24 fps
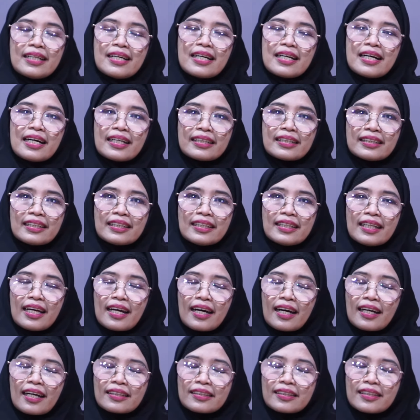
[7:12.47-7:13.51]
hatinya
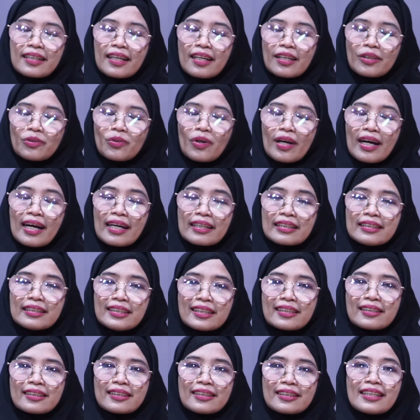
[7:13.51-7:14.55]
akan selalu
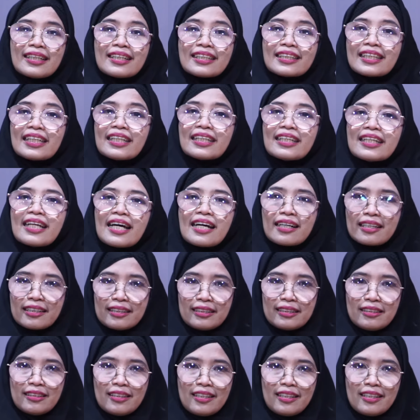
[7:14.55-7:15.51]
ajak tenang,